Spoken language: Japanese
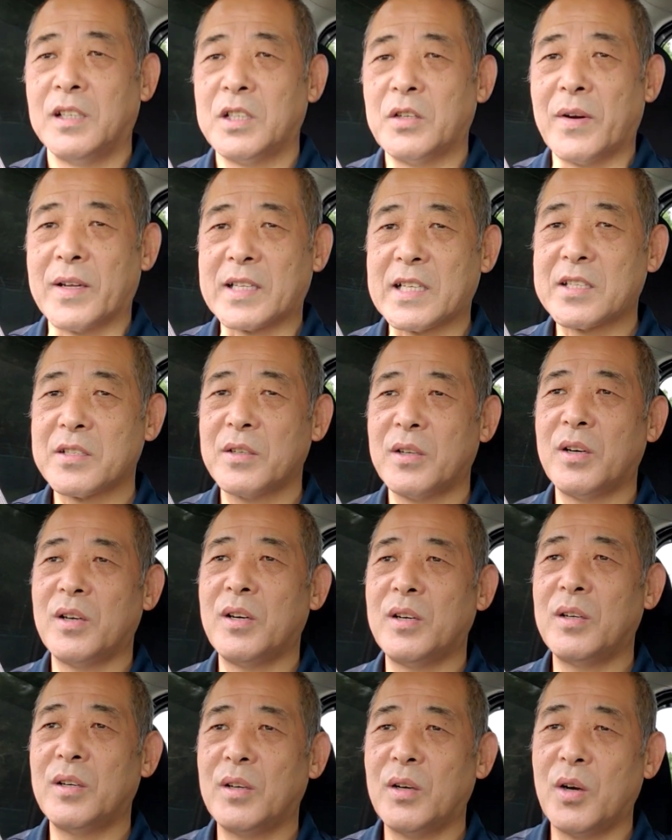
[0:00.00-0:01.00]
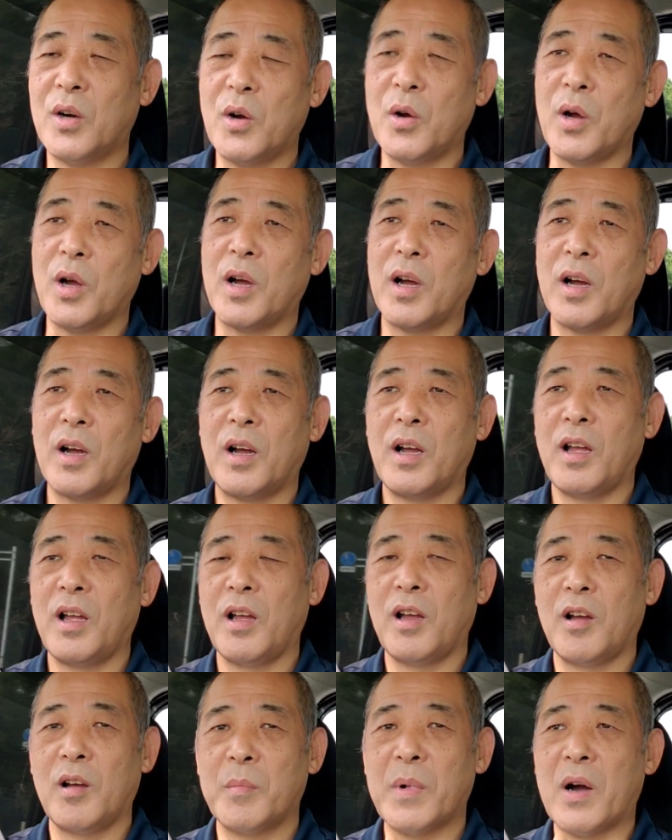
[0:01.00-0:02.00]
で、私の、
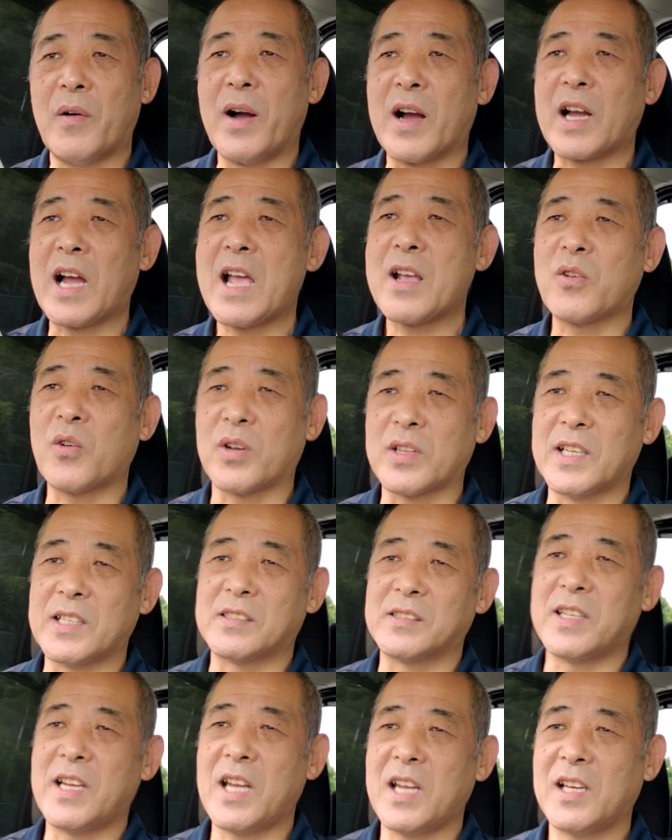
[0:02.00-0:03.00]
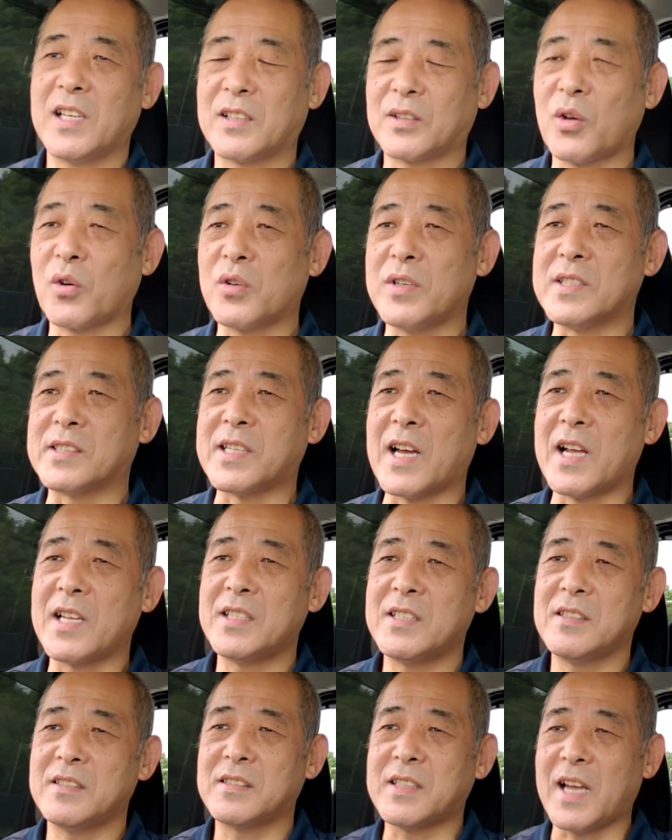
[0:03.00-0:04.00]
まあ、若い頃ですね、特にさ
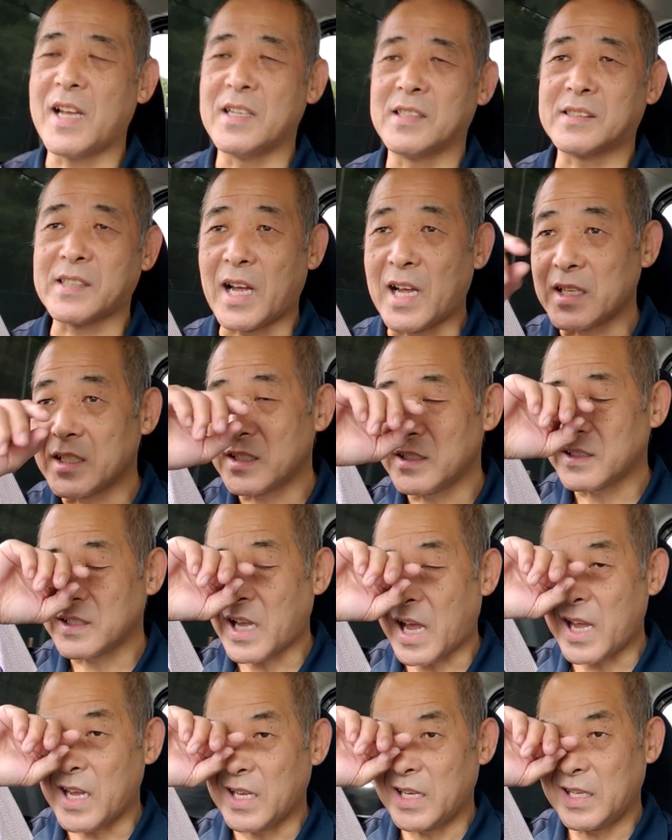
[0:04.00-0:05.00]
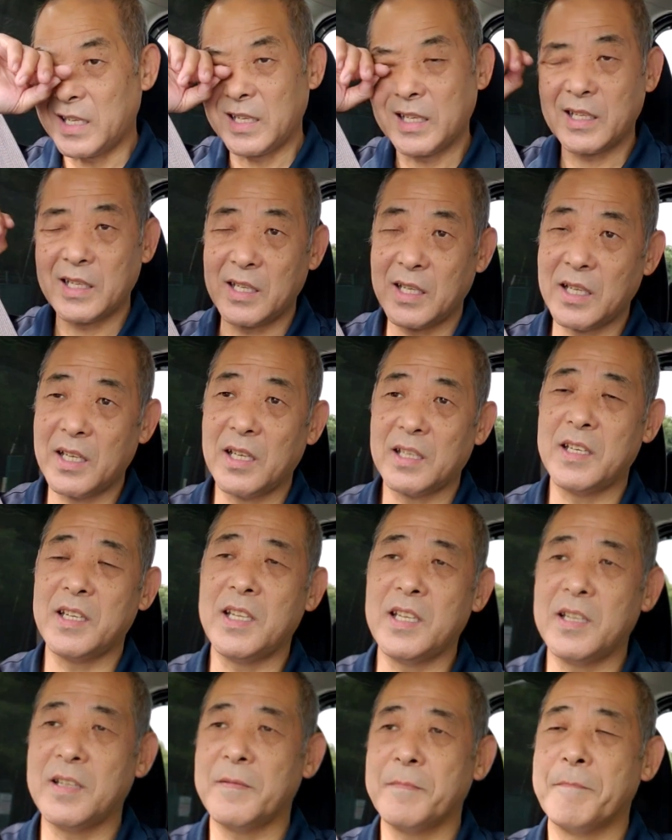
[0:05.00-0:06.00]
んじゅうだい
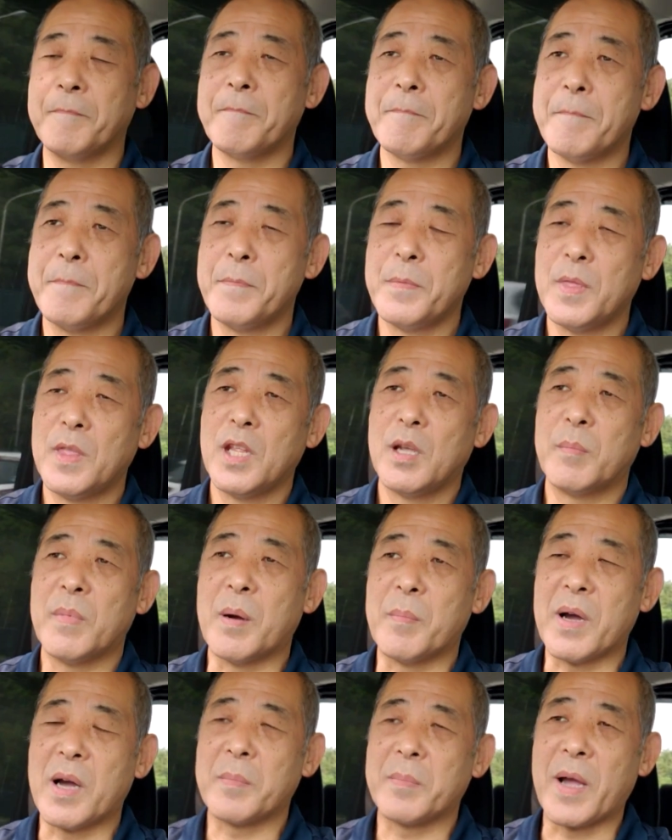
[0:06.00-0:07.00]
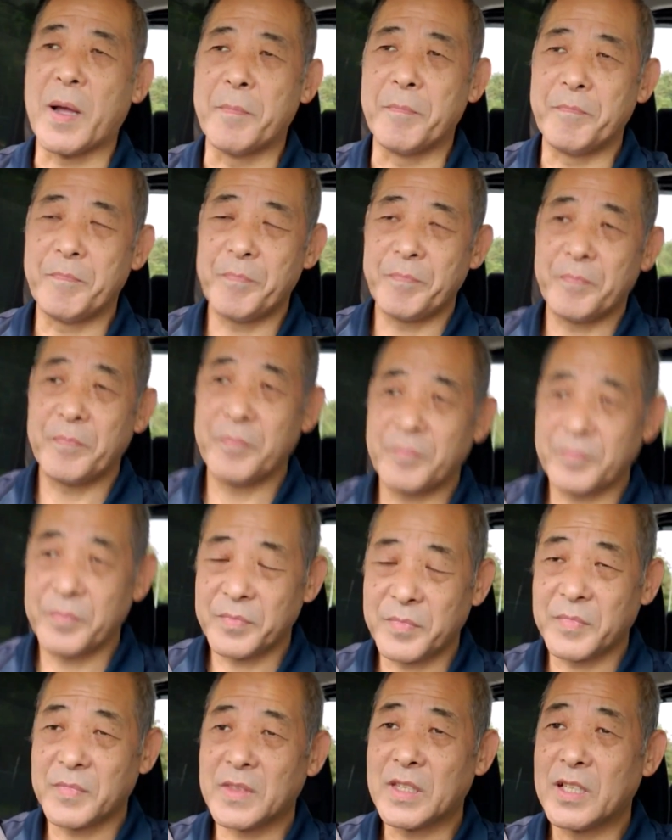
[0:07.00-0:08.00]
に、まあ、バンバン
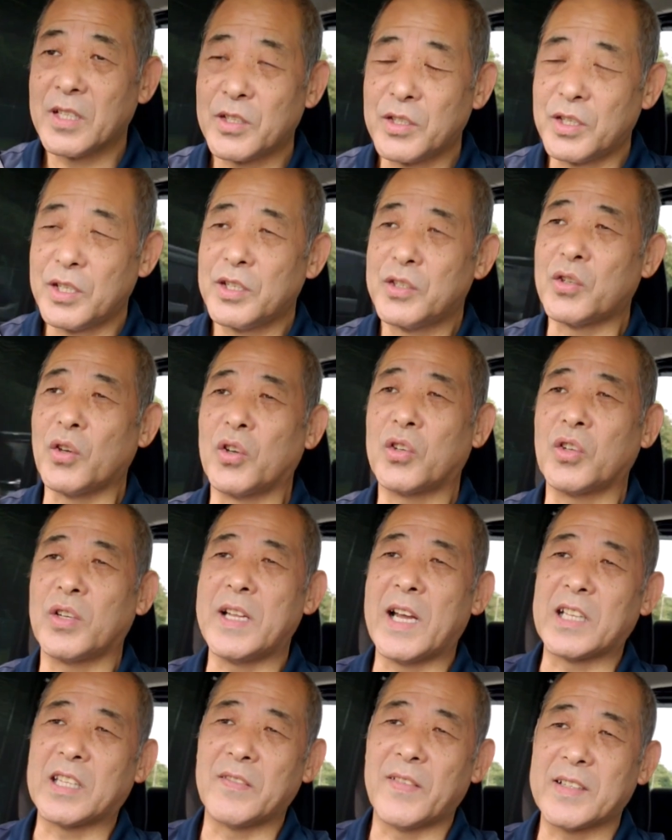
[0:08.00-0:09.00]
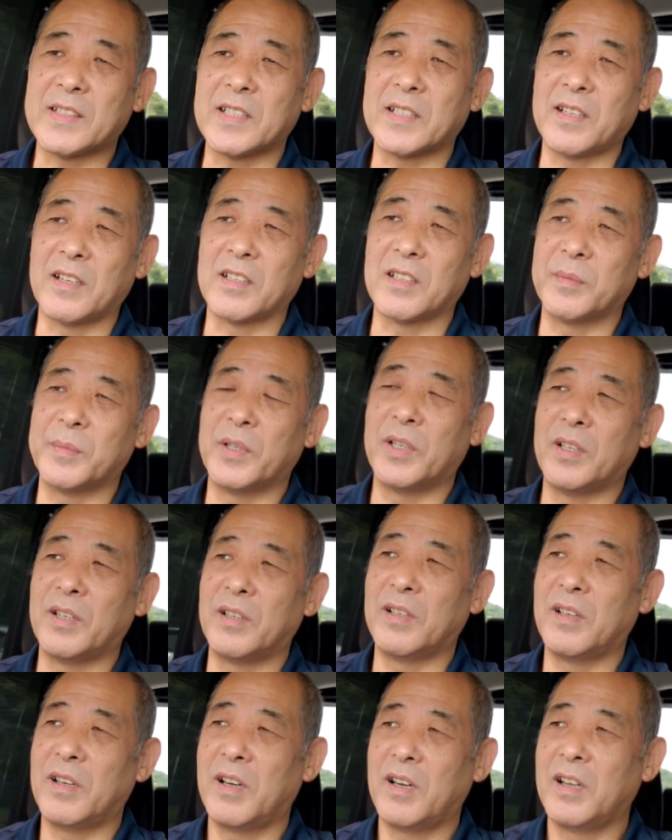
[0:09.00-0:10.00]
長距離やってましたけれども、